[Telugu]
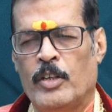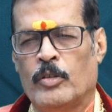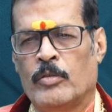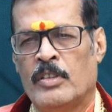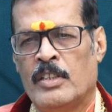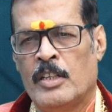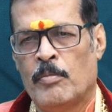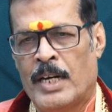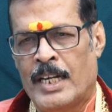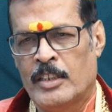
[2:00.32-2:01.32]
మీరు
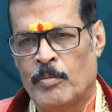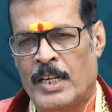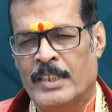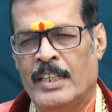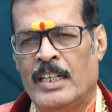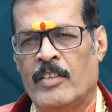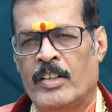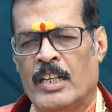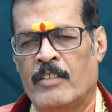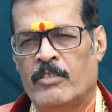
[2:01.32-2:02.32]
పాత బాకీలు
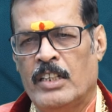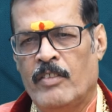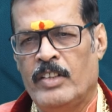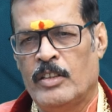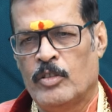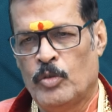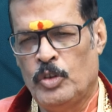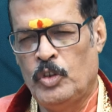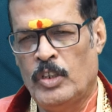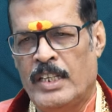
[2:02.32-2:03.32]
ఏమైనా ఉంటే అవి
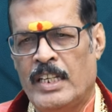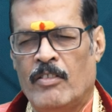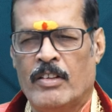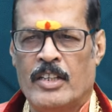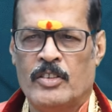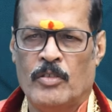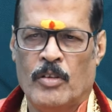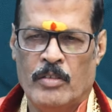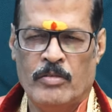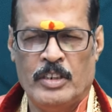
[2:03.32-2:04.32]
వసూలయ్యే అవకాశం
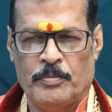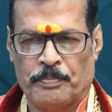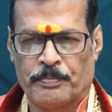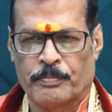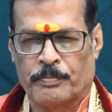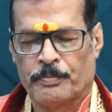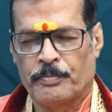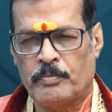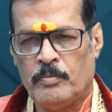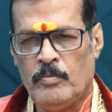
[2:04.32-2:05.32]
కూడా ఉంది
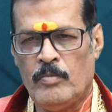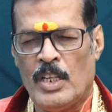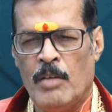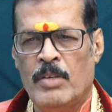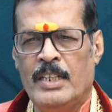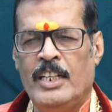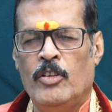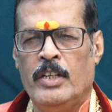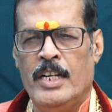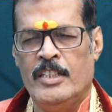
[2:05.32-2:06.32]
మనీ
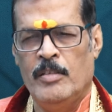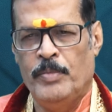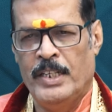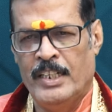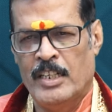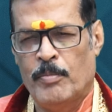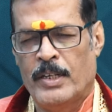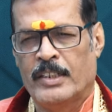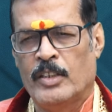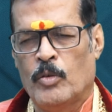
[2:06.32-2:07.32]
రొటేషన్
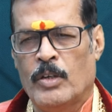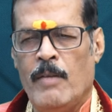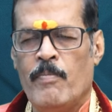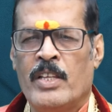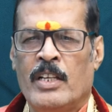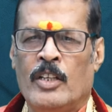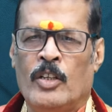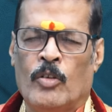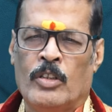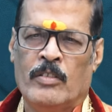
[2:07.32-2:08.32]
పెరిగినప్పటికీ కూడా
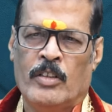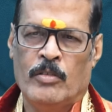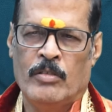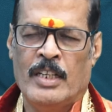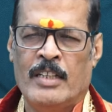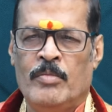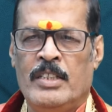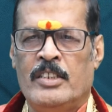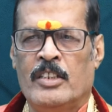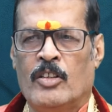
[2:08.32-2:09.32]
కొంతవరకు దాన్ని
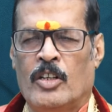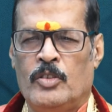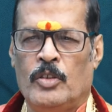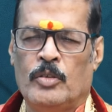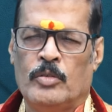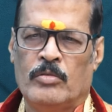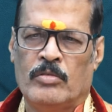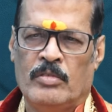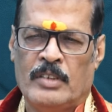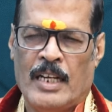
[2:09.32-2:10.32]
మించిన ఖర్చులు
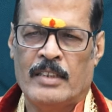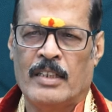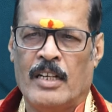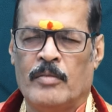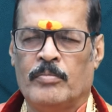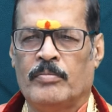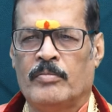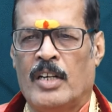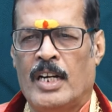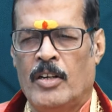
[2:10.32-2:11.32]
జాగ్రత్తగా
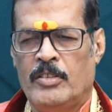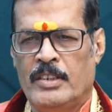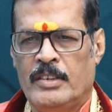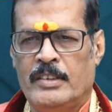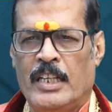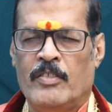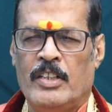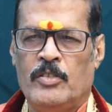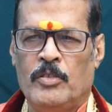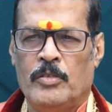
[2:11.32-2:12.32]
ఆలోచించి
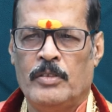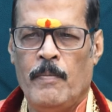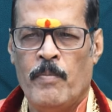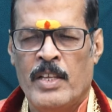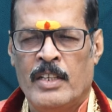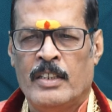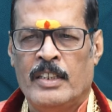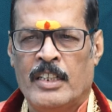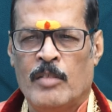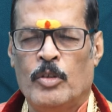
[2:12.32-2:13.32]
చేయవలసి ఉంటుంది
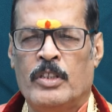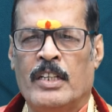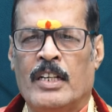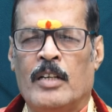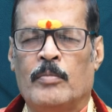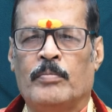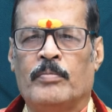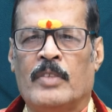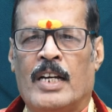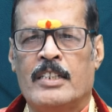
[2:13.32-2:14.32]
ఇక ముఖ్యంగా
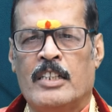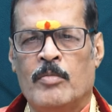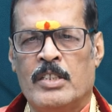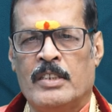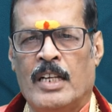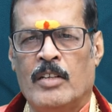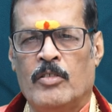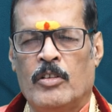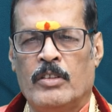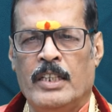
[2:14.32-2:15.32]
అష్టమ
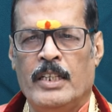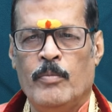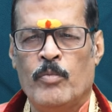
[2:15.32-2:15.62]
స్థానంలోకి